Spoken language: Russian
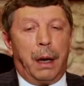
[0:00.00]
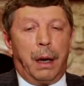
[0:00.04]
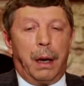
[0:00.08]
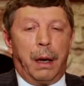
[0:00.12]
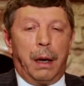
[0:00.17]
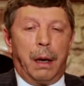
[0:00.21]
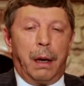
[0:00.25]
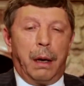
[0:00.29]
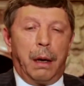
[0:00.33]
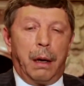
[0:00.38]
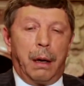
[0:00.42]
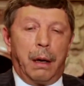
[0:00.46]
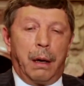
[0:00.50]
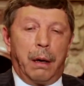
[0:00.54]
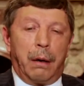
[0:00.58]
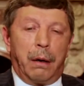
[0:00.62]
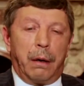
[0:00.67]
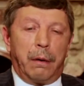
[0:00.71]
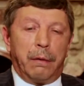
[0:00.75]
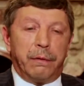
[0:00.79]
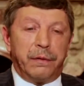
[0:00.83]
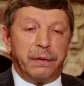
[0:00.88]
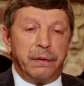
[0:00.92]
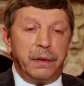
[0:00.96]

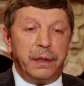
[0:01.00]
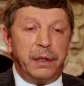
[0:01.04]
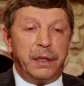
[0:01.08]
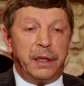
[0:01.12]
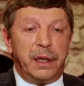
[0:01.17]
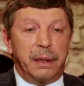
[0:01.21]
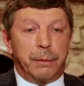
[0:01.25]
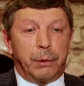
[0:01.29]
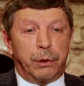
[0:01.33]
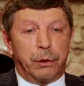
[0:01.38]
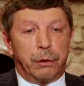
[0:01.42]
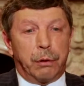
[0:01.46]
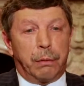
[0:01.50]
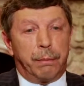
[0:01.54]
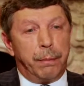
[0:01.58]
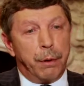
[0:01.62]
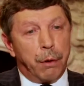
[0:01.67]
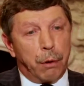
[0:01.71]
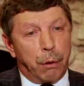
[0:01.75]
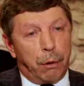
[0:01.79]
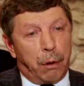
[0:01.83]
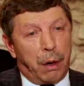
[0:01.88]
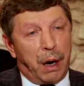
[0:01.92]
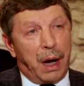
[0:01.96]
А, в связи с тем, что
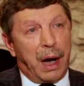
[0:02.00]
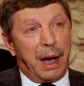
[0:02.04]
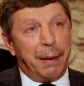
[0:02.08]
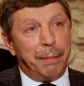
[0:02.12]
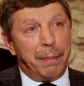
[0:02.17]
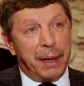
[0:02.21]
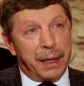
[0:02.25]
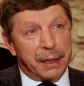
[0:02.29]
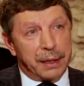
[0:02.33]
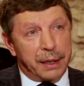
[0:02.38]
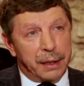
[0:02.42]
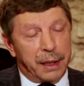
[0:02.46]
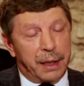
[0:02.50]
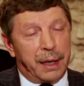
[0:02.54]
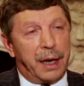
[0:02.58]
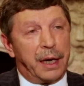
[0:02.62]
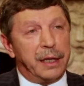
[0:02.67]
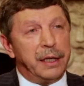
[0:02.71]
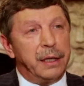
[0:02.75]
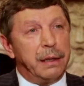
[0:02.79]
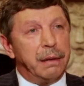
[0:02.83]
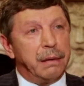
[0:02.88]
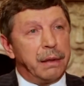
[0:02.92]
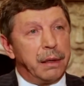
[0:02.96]
бюро обязано
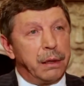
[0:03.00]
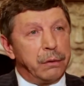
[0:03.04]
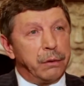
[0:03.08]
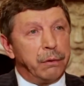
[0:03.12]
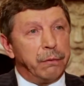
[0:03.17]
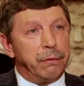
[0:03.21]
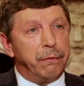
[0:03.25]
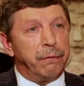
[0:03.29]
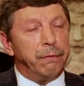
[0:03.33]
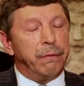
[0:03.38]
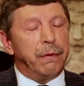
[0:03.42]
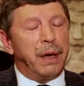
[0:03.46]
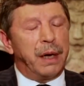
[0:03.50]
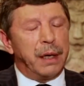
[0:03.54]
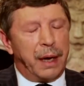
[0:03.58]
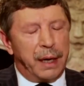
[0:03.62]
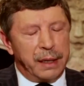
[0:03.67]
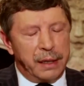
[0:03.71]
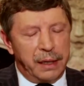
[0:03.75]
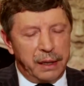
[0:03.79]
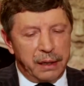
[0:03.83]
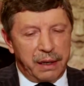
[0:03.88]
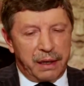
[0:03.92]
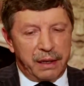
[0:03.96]
один раз, а,
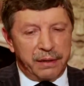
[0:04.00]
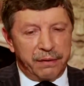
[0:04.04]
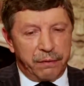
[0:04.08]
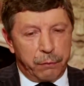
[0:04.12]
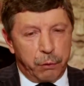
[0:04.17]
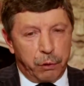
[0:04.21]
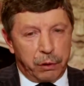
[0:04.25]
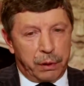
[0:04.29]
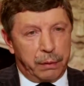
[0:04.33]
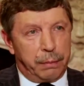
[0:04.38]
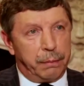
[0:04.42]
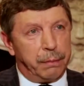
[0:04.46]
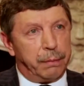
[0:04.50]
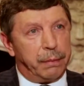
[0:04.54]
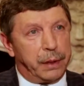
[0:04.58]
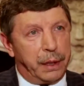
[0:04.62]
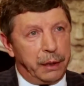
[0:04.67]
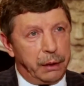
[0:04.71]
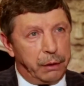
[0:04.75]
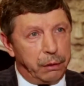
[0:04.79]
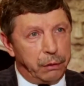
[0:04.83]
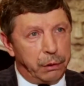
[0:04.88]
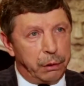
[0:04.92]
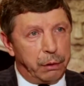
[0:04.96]
один раз в год
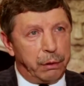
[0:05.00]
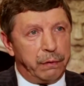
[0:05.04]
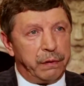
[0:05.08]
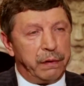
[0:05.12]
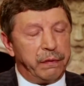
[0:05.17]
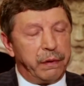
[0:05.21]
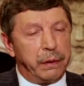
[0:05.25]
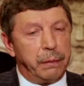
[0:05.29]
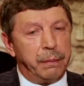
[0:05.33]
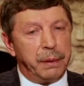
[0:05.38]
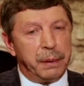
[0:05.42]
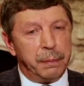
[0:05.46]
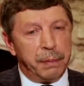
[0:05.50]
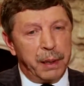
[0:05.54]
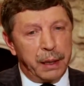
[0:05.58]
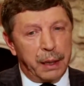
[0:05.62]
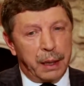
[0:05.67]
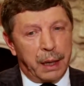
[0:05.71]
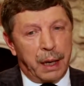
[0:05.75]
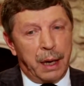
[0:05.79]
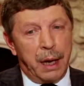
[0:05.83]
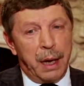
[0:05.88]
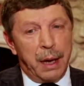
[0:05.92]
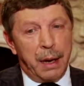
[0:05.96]
кредитную историю выдавать
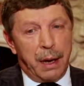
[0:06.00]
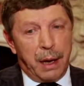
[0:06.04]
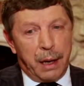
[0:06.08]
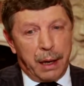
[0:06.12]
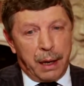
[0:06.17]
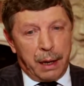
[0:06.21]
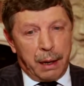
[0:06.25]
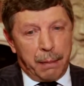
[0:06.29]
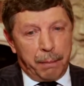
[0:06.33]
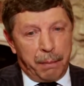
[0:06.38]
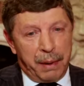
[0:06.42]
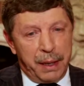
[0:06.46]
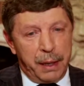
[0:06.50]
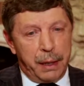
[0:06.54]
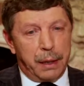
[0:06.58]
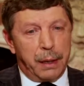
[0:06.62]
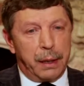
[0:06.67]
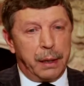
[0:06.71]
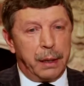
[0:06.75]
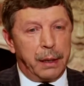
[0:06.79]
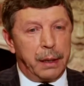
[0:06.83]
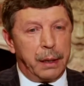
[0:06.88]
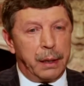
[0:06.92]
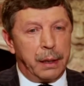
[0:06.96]
бесплатно, а, мы
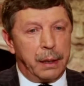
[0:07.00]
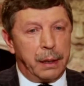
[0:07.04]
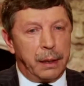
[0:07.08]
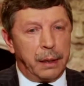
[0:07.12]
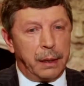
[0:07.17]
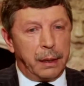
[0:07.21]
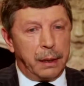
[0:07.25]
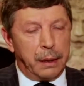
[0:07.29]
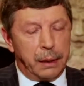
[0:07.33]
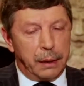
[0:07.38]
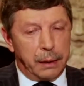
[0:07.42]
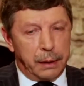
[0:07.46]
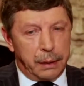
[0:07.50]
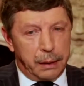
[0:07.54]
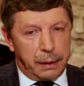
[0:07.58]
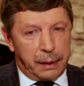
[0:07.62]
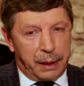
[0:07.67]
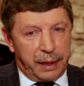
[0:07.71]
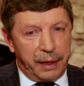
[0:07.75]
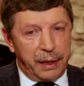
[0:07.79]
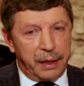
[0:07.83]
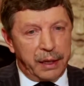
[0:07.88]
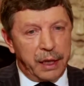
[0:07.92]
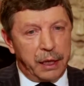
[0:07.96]
э,
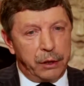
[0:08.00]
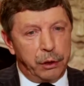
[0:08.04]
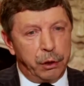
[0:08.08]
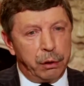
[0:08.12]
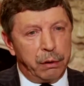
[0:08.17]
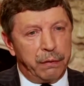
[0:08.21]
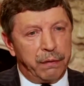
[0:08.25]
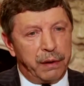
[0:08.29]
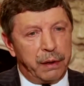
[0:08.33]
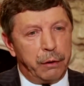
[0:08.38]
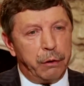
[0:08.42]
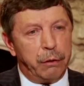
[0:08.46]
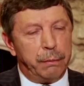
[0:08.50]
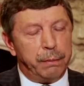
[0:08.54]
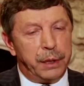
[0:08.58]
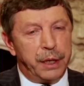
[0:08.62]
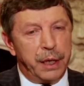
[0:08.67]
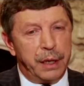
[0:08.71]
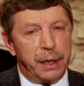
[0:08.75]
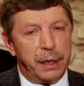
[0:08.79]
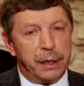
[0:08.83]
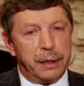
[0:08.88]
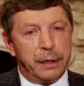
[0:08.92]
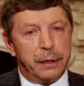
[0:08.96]
кредитные отчеты выдаем
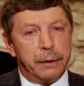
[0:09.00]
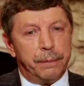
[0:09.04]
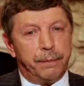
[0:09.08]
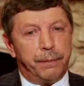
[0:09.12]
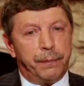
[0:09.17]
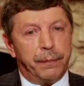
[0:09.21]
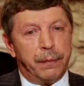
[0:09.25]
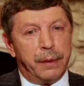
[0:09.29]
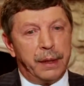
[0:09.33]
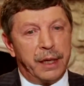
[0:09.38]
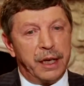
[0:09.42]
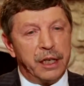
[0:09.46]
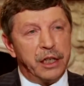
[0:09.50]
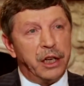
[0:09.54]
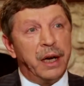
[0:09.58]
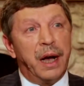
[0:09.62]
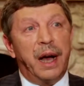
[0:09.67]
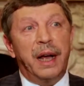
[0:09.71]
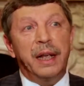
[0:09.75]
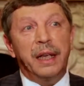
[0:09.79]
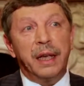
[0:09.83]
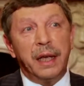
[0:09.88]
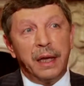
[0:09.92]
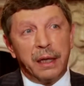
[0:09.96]
через
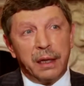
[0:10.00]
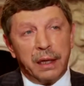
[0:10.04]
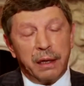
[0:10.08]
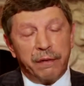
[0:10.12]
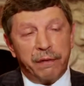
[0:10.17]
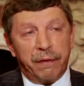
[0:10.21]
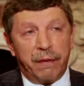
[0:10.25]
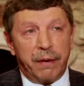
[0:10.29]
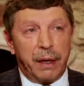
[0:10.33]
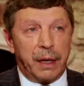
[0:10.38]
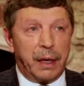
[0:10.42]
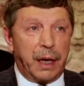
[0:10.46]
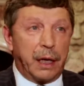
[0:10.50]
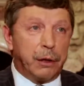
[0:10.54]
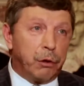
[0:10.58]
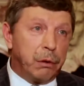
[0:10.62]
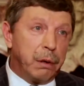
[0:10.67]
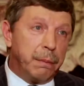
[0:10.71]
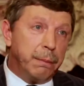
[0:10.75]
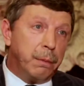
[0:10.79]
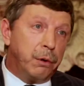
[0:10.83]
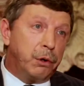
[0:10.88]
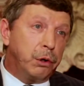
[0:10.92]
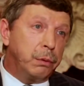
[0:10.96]
наших агентов,
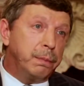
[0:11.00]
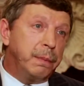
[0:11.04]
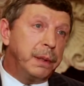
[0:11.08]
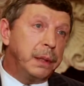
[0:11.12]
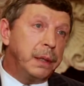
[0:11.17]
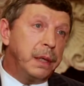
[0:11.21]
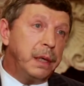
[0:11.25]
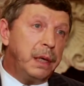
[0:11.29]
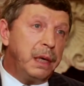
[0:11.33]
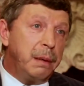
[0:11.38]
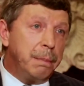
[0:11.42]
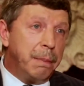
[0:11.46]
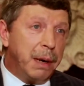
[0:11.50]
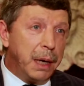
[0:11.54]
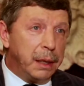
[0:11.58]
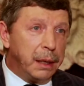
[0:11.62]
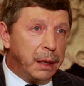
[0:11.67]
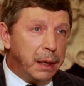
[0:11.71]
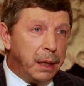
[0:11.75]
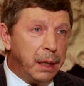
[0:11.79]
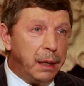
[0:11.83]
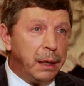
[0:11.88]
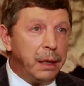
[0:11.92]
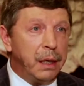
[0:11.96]
которые могут быть и
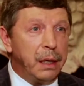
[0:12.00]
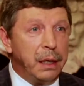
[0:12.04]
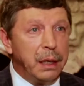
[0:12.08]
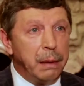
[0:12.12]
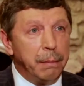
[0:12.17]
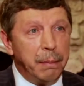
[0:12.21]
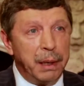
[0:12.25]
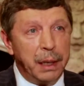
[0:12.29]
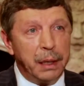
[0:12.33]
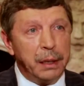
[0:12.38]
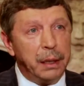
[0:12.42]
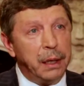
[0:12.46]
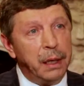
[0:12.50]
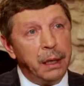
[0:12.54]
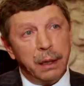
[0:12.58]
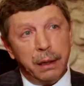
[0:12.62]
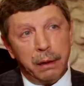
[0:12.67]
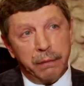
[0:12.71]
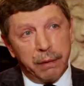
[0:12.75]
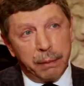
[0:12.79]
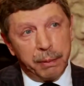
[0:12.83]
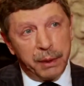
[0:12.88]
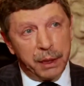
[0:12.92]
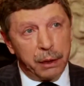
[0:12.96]
банки, и не банки,
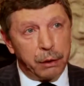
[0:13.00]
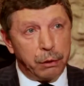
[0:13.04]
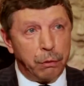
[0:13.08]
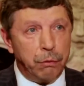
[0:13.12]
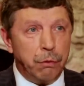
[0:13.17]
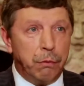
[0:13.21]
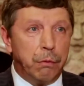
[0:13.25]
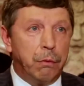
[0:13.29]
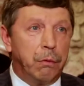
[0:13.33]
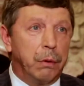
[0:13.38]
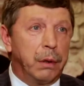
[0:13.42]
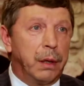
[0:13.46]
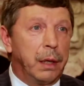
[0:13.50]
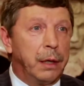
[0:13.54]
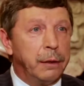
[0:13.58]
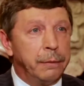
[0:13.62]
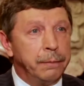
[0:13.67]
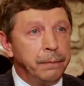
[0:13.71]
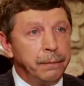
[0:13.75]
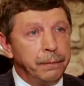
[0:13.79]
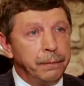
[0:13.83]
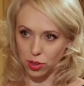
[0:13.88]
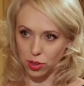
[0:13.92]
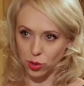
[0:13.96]
и вообще кто угодно
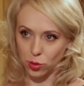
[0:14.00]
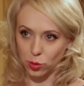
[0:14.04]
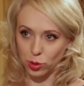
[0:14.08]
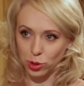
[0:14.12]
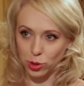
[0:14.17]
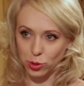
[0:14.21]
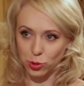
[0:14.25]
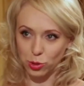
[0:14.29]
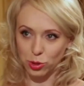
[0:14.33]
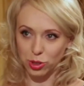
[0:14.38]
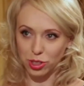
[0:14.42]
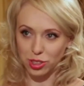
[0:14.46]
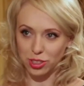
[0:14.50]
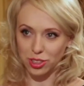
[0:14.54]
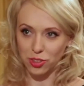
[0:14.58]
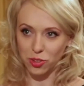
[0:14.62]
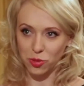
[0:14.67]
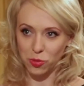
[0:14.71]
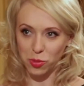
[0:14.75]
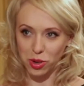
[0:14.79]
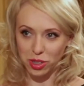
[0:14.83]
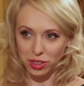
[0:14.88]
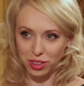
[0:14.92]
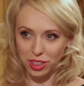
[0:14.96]
насколько я знаю,
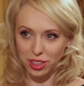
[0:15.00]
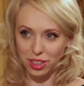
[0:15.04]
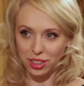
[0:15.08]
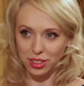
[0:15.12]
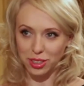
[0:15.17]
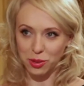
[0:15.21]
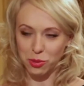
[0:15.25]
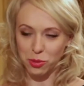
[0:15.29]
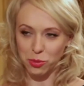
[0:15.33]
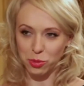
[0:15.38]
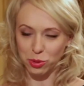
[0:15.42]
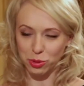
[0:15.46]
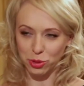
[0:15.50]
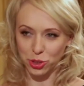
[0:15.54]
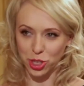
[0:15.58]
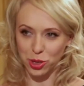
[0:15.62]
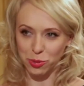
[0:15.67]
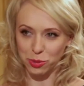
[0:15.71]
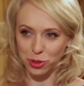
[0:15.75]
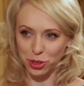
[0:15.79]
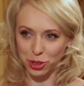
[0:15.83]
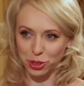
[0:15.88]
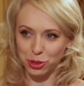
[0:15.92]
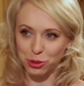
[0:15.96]
в банке, когда мы
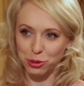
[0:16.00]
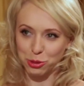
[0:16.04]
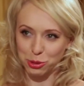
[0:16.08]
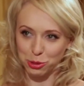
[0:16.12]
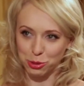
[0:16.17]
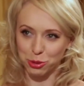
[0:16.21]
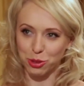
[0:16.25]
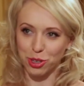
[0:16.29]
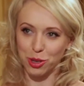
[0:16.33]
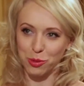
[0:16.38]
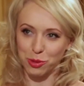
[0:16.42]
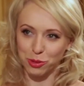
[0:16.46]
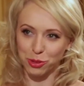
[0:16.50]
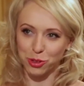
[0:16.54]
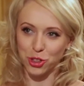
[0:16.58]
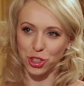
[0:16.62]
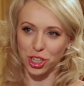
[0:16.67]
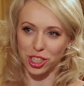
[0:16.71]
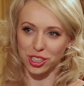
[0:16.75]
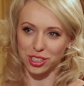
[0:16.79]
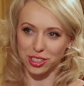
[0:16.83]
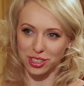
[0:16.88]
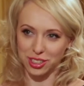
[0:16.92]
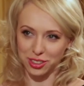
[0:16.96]
получаем кредитную историю, я имею в виду
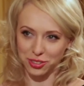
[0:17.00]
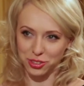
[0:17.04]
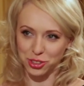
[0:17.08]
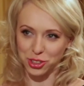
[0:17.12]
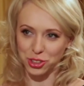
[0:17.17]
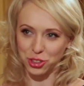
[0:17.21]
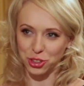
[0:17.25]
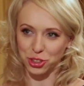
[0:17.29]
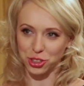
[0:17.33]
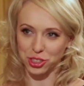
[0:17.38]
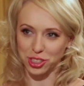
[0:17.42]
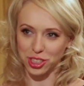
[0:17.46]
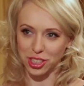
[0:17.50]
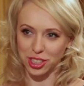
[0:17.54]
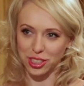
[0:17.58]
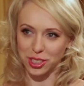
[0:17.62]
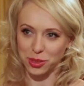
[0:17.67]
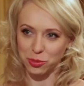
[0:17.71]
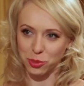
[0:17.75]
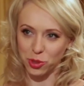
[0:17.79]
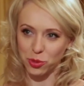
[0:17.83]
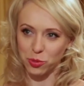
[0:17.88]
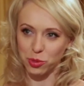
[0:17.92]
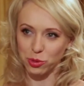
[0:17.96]
частные физические
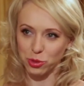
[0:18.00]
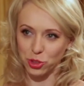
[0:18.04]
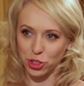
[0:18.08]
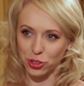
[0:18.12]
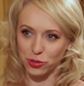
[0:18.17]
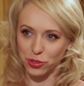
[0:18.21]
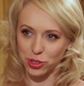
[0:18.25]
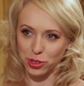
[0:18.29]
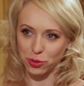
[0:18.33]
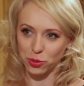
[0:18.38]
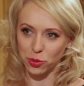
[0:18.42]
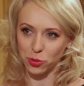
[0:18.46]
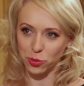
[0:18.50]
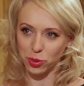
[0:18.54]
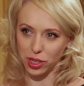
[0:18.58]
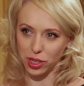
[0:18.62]
лица, мы получаем все равно